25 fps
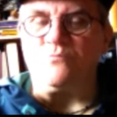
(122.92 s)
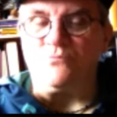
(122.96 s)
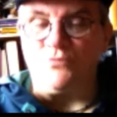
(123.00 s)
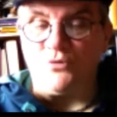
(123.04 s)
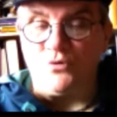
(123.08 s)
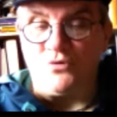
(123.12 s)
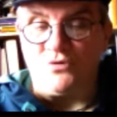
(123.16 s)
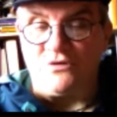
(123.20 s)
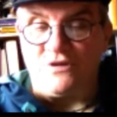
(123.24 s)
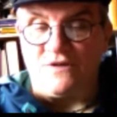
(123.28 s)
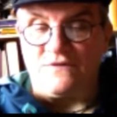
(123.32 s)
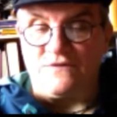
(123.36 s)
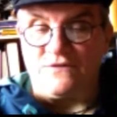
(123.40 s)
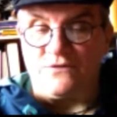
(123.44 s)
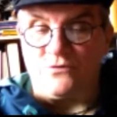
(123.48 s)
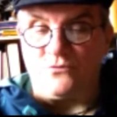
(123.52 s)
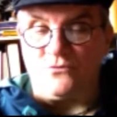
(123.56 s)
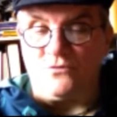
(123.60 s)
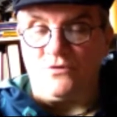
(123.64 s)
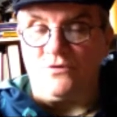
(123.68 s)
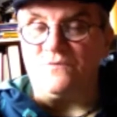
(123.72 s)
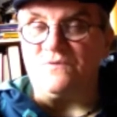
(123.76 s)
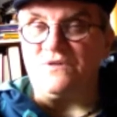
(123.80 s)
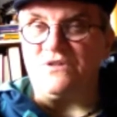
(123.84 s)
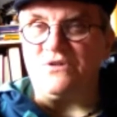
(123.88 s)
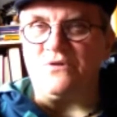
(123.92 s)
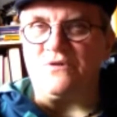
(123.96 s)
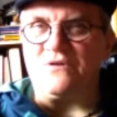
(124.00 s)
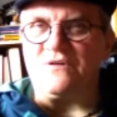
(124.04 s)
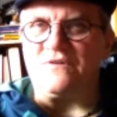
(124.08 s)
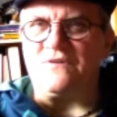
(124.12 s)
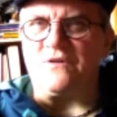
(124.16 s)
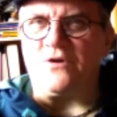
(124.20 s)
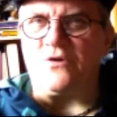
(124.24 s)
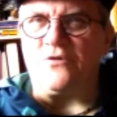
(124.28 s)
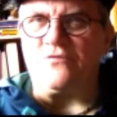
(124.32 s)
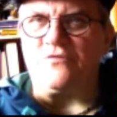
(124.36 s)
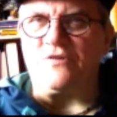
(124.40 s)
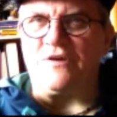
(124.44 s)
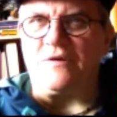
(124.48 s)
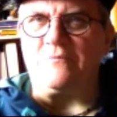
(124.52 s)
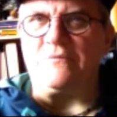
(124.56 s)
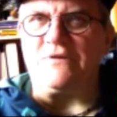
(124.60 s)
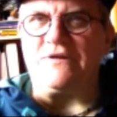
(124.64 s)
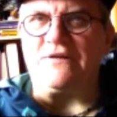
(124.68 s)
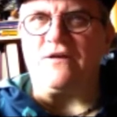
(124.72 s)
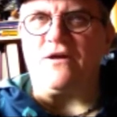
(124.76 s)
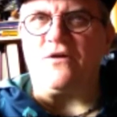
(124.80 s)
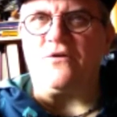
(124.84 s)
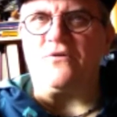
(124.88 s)
Buch dazu. Sie können das auch fein
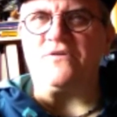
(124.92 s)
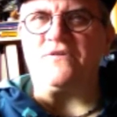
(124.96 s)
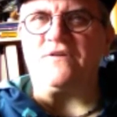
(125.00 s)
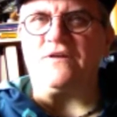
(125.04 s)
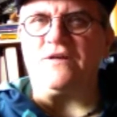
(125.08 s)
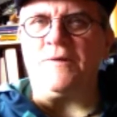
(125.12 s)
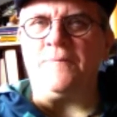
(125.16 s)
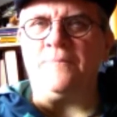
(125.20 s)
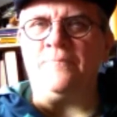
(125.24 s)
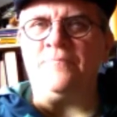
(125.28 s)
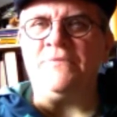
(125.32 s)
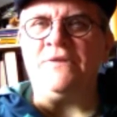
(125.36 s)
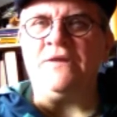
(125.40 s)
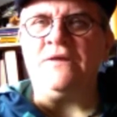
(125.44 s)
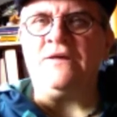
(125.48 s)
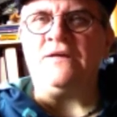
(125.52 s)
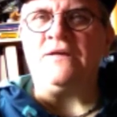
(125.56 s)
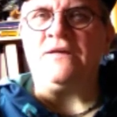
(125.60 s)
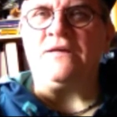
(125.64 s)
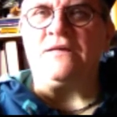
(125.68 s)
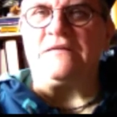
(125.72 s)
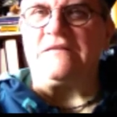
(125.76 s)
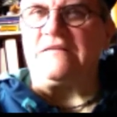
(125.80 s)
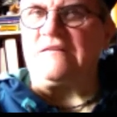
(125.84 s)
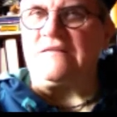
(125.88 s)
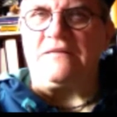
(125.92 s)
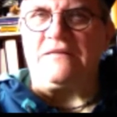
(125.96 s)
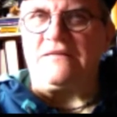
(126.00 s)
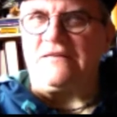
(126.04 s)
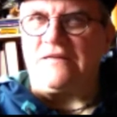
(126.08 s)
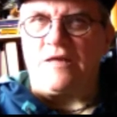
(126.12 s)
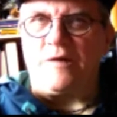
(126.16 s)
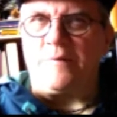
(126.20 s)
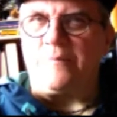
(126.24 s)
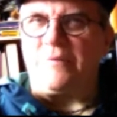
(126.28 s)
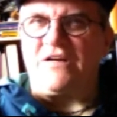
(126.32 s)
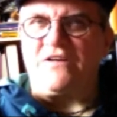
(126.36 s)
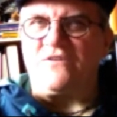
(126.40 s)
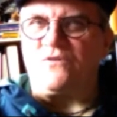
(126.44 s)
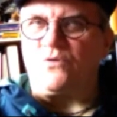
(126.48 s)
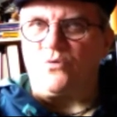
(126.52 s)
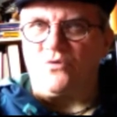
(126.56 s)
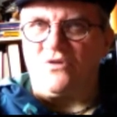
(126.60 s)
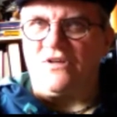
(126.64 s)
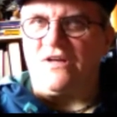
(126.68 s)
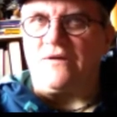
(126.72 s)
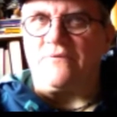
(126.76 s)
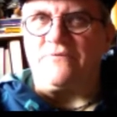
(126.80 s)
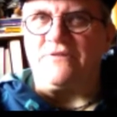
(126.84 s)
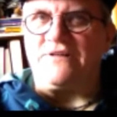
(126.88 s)
mit nach Hause nehmen. Die, die
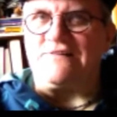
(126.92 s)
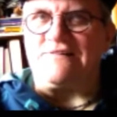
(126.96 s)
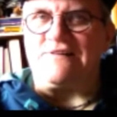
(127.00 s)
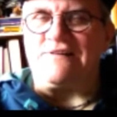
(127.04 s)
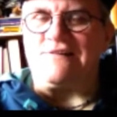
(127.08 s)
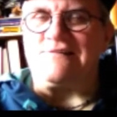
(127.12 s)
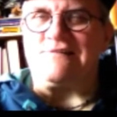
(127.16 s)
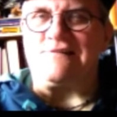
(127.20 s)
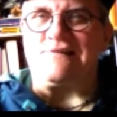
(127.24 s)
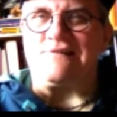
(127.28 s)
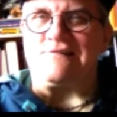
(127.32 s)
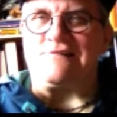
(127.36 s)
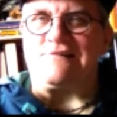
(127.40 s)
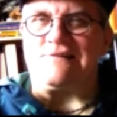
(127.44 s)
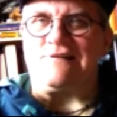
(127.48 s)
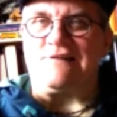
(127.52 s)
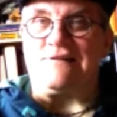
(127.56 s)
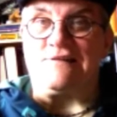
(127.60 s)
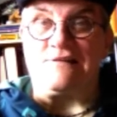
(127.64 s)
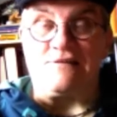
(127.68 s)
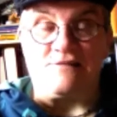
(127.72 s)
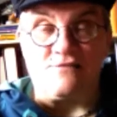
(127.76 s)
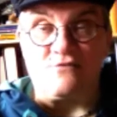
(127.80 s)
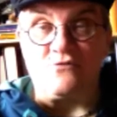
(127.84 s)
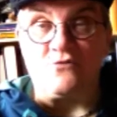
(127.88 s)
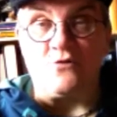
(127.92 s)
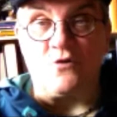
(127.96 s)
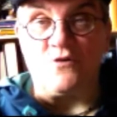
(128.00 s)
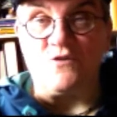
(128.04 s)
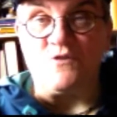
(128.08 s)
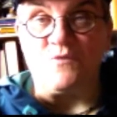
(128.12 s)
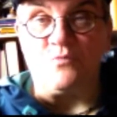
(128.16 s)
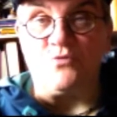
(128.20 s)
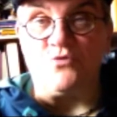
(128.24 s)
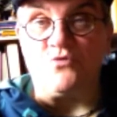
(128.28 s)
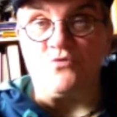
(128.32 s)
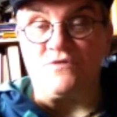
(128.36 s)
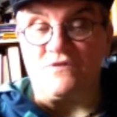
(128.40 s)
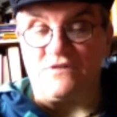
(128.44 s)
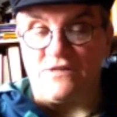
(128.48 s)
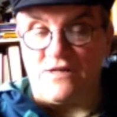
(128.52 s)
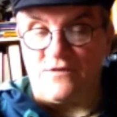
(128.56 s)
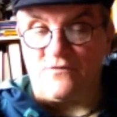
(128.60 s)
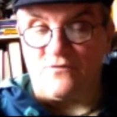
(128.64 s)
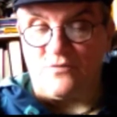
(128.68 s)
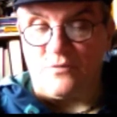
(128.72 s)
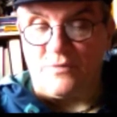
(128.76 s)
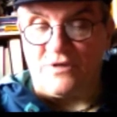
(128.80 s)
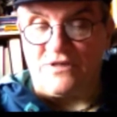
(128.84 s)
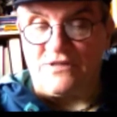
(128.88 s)
Gesundiger-Wälzer ist das nicht. Das ist ein tolles Buch, sehr
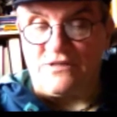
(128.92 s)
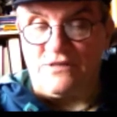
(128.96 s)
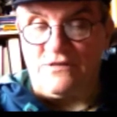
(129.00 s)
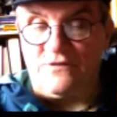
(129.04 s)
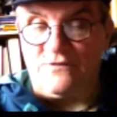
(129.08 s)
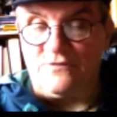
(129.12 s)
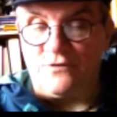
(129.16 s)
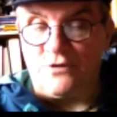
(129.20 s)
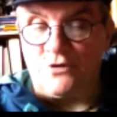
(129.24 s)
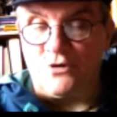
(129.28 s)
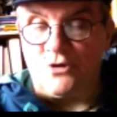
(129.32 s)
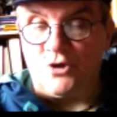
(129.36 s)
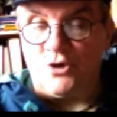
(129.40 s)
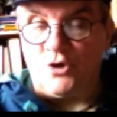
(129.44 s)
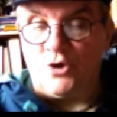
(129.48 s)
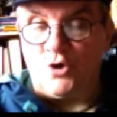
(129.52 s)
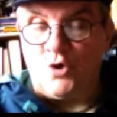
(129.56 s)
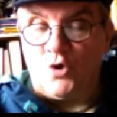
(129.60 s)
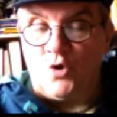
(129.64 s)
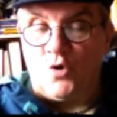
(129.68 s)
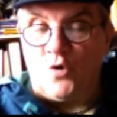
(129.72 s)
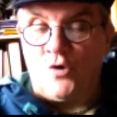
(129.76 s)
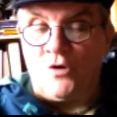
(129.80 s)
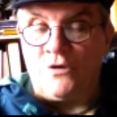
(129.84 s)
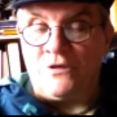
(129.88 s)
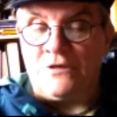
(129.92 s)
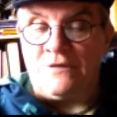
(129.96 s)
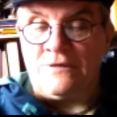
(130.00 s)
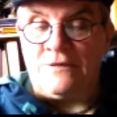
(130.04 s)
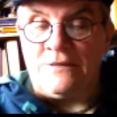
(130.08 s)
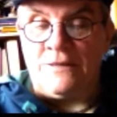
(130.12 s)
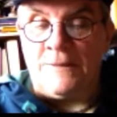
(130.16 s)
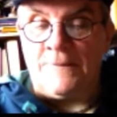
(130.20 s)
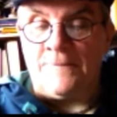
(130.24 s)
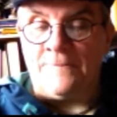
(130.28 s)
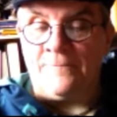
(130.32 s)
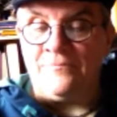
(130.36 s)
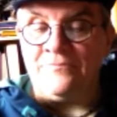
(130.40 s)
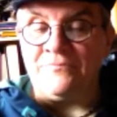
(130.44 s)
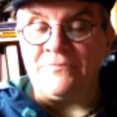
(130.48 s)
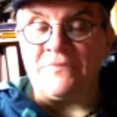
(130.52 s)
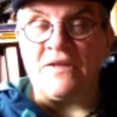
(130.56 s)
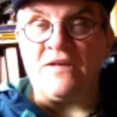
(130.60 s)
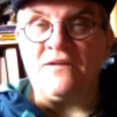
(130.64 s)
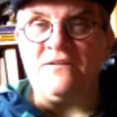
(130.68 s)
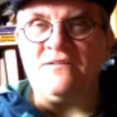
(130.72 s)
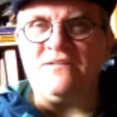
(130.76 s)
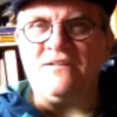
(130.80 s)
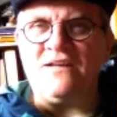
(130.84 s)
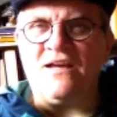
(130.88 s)
informativ. Und ähm,
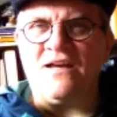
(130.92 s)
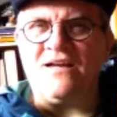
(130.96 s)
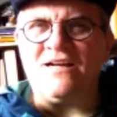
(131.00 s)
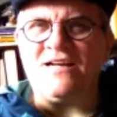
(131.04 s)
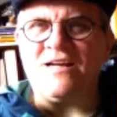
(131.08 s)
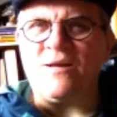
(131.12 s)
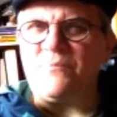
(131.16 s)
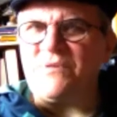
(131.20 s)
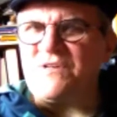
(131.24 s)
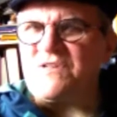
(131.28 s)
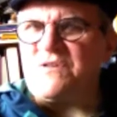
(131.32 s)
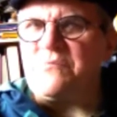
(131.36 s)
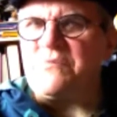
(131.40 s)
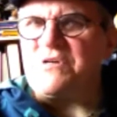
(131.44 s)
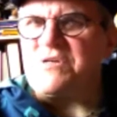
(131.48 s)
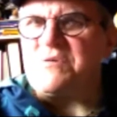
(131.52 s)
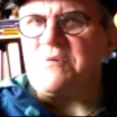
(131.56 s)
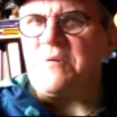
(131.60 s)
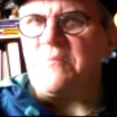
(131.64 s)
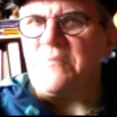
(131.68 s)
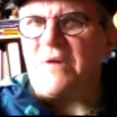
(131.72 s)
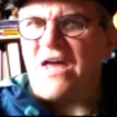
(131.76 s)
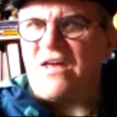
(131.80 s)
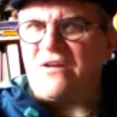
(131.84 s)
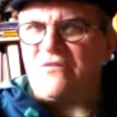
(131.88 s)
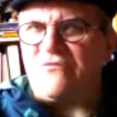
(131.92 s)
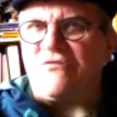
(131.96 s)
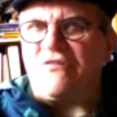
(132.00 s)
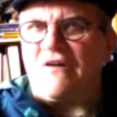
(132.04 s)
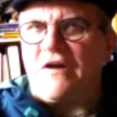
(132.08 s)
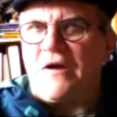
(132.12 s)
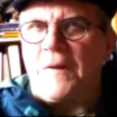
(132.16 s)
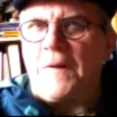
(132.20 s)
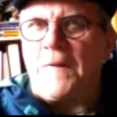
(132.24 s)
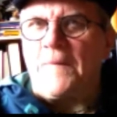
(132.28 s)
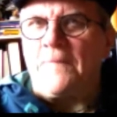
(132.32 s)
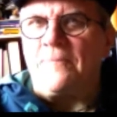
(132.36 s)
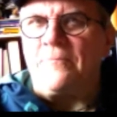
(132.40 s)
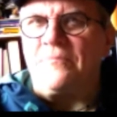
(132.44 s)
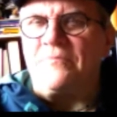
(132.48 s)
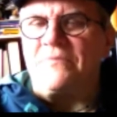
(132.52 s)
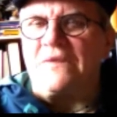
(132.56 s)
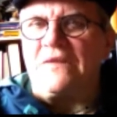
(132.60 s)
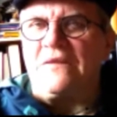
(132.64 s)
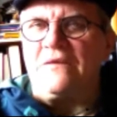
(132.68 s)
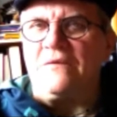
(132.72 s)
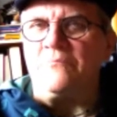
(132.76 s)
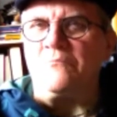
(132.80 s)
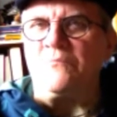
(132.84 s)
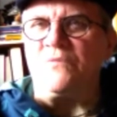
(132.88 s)
da kann man zum Beispiel mal anfangen
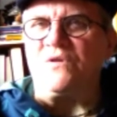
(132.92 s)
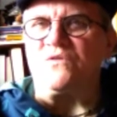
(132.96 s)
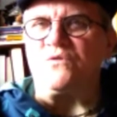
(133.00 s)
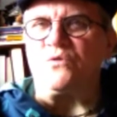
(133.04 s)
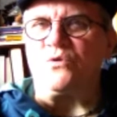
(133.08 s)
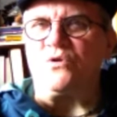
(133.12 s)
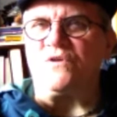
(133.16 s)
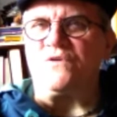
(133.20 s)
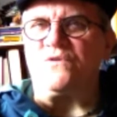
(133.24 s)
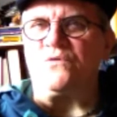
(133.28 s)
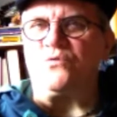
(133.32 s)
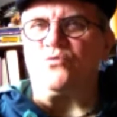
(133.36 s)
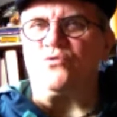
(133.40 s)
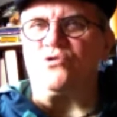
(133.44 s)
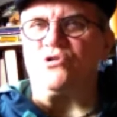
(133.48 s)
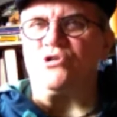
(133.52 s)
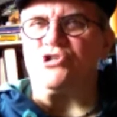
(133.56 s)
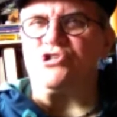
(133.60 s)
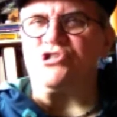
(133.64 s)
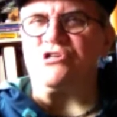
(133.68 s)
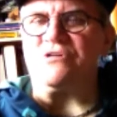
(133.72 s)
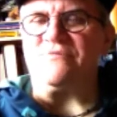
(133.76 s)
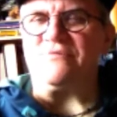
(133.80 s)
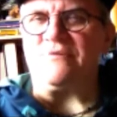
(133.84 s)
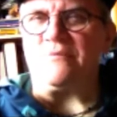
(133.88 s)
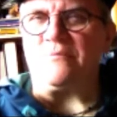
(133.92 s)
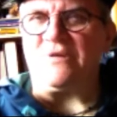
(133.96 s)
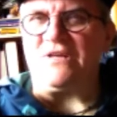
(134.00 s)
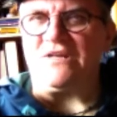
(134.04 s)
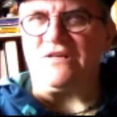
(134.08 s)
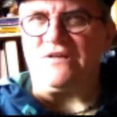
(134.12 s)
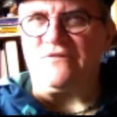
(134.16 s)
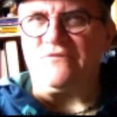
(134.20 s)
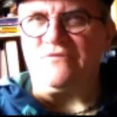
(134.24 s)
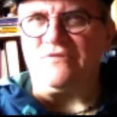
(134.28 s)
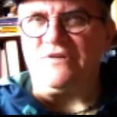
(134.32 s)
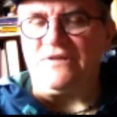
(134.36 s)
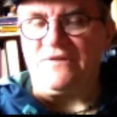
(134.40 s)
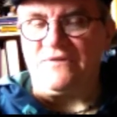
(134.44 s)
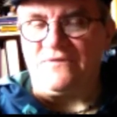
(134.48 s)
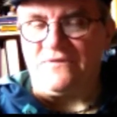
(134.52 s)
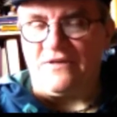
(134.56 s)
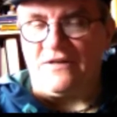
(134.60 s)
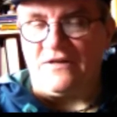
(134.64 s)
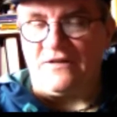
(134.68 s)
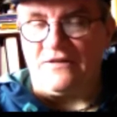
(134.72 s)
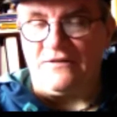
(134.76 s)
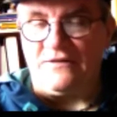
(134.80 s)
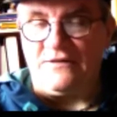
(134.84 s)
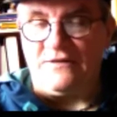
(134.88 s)
mit so einer Suche Schiffe made in
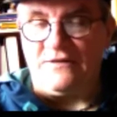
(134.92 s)
Fegesack.